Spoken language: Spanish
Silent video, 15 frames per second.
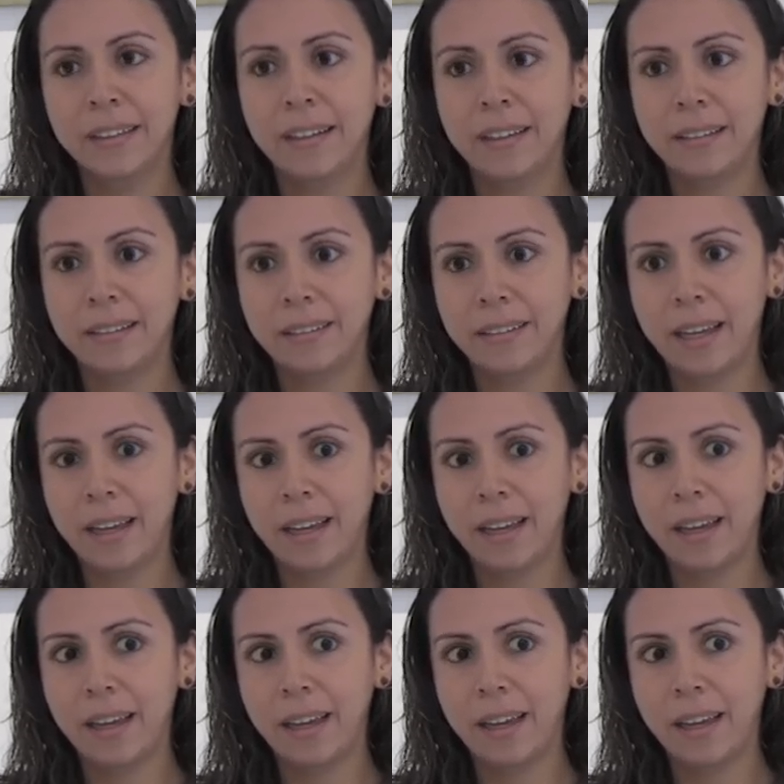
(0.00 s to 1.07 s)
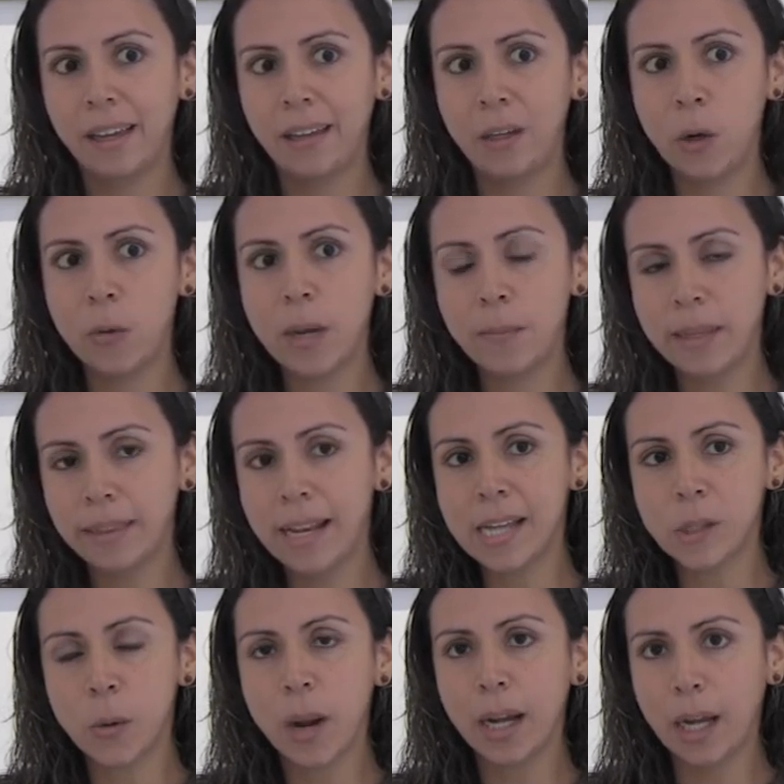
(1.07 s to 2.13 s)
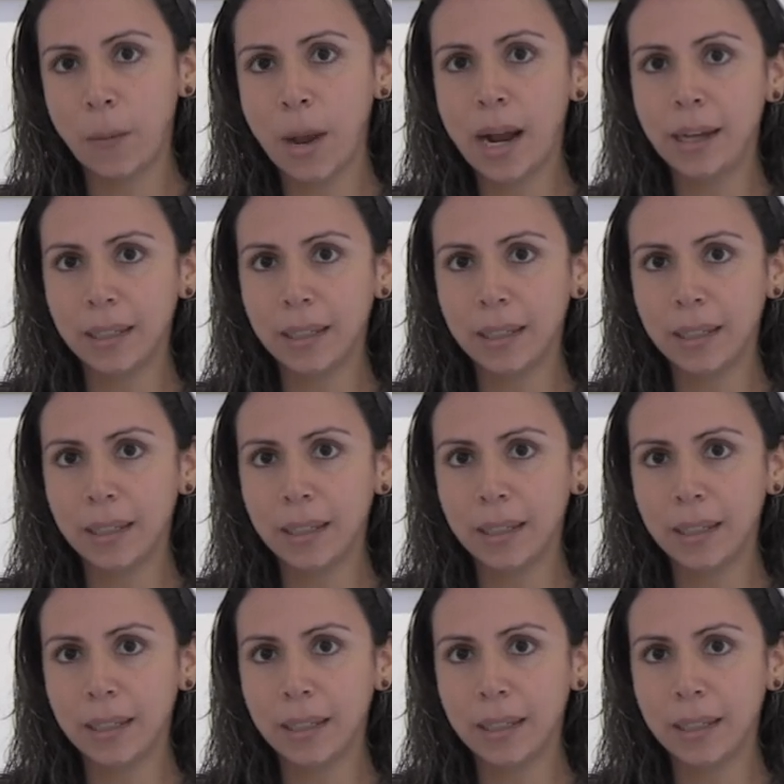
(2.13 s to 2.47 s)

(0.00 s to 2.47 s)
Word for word: Este, y obviamente las obras que ven